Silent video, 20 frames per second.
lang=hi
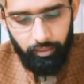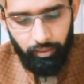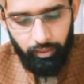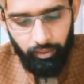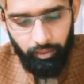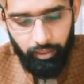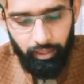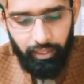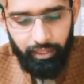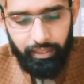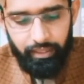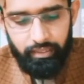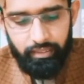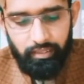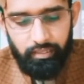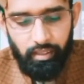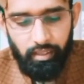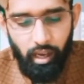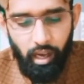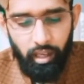एक
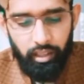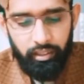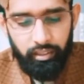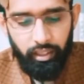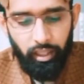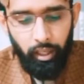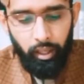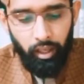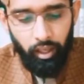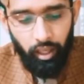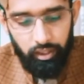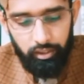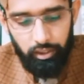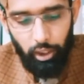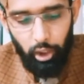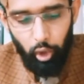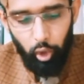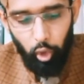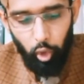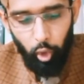इंसान के
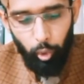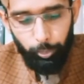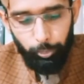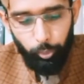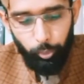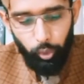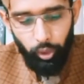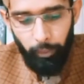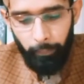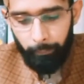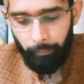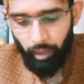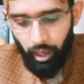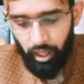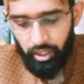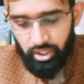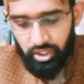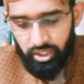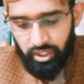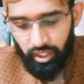कत्ल को पूरे
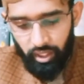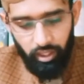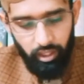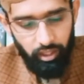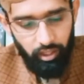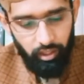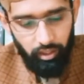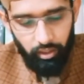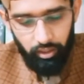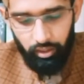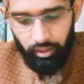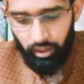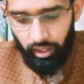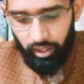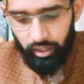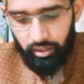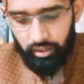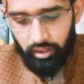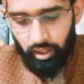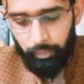माशरे
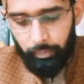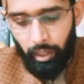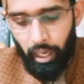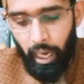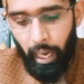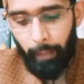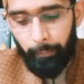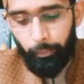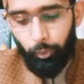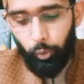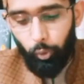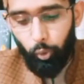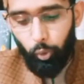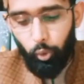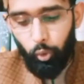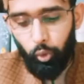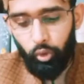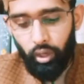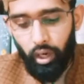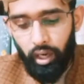के तमाम
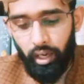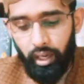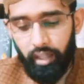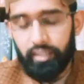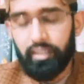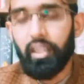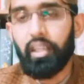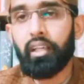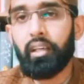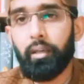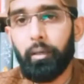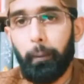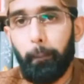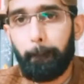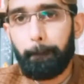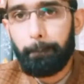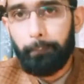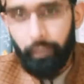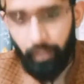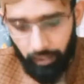लोगों का कत्ल
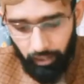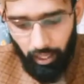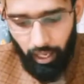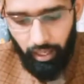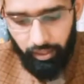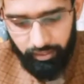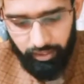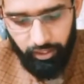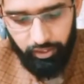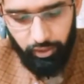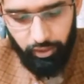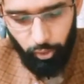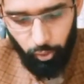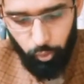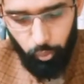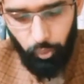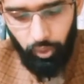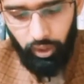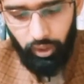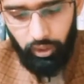करार देते
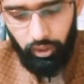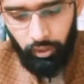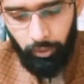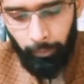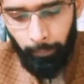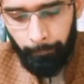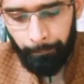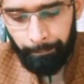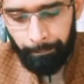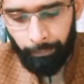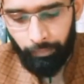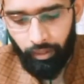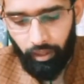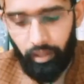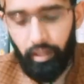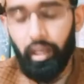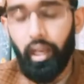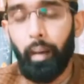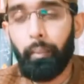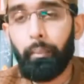हुए
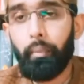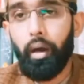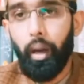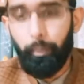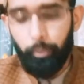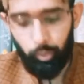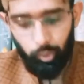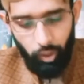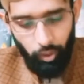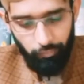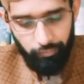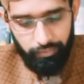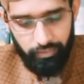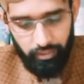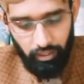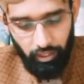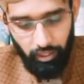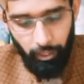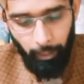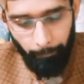अलामा अबू हफ्स
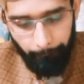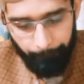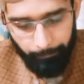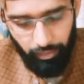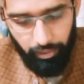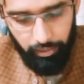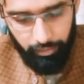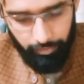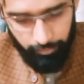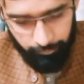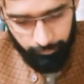अलहम्बली